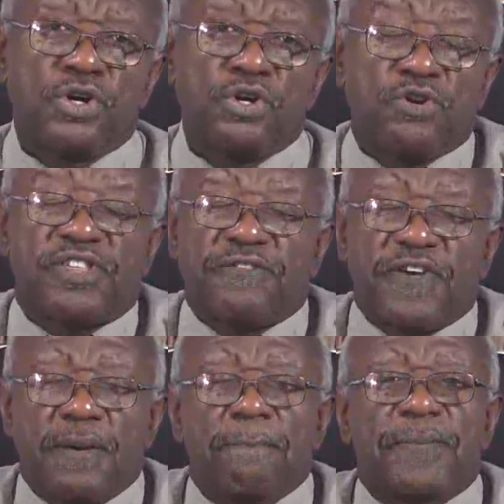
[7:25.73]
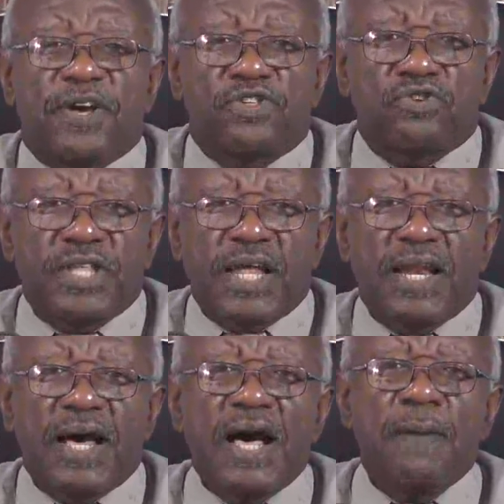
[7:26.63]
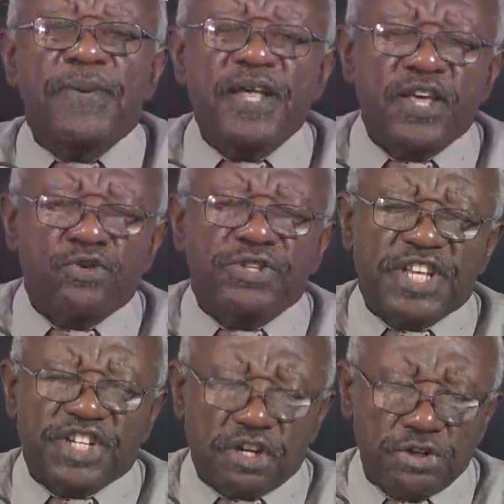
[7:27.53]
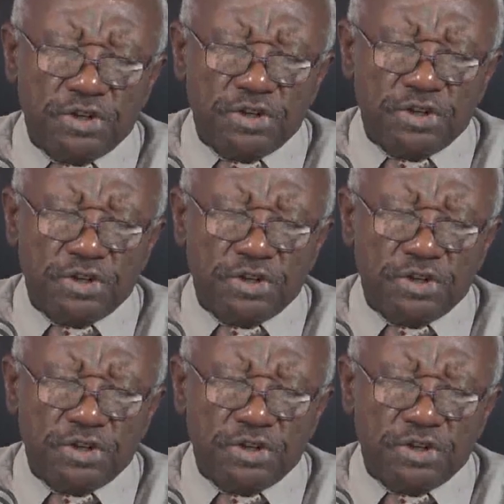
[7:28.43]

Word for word: leurs effets personnels empilés sur des chariots,